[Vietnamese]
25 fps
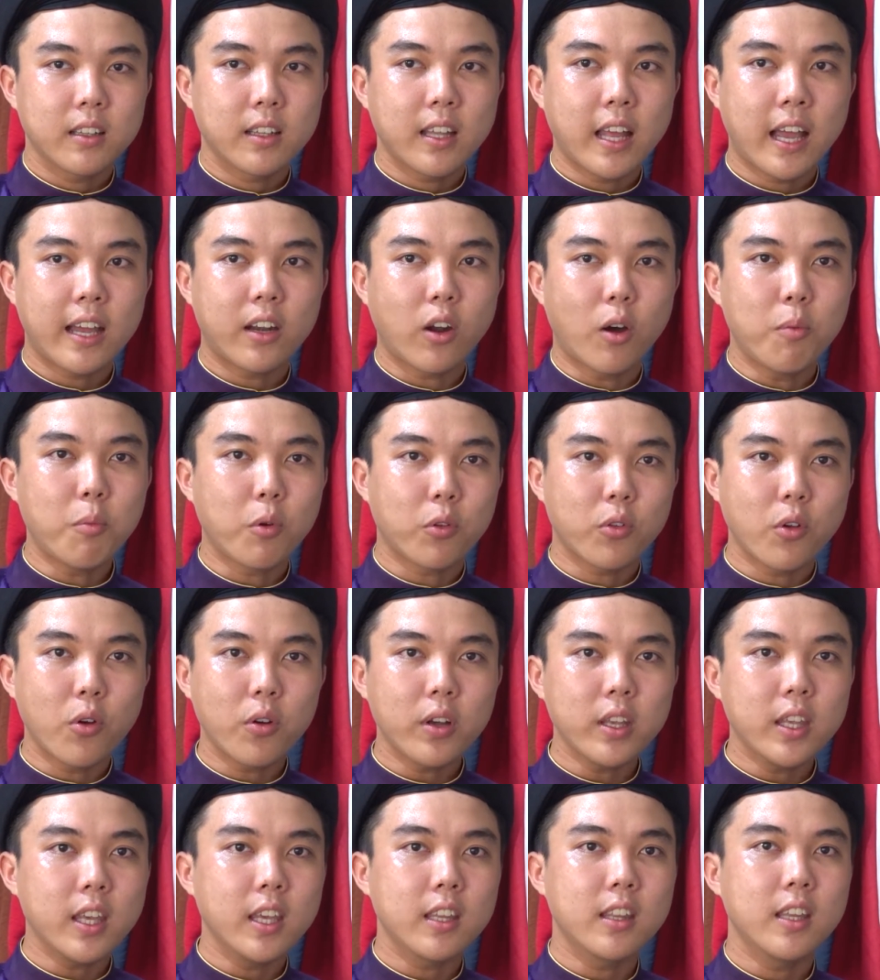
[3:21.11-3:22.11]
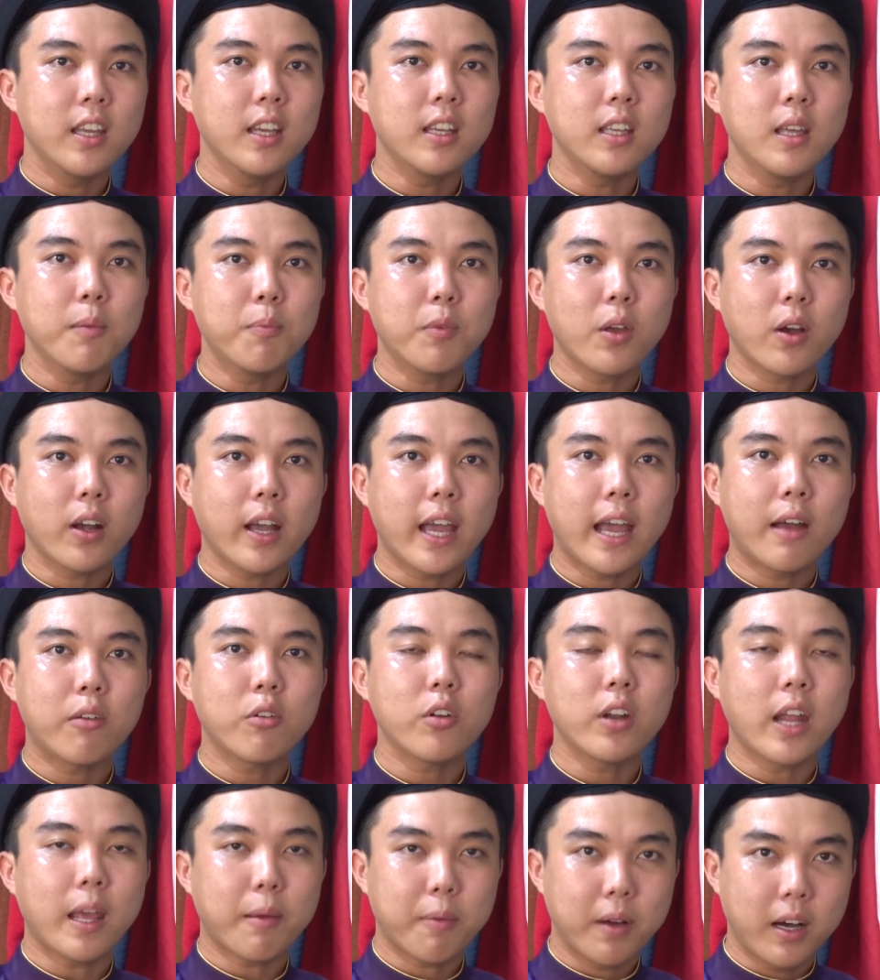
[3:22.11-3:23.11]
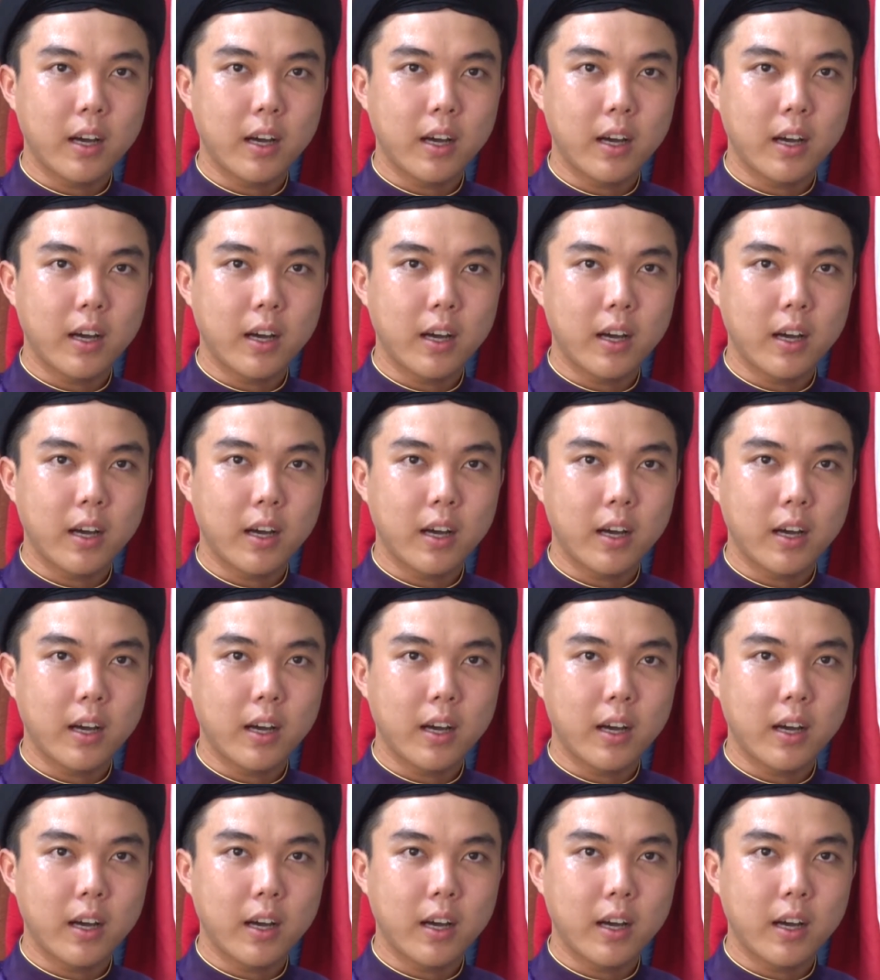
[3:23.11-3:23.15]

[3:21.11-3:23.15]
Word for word: thay đổi một số cái chi tiết giúp cho cáo nó đẹp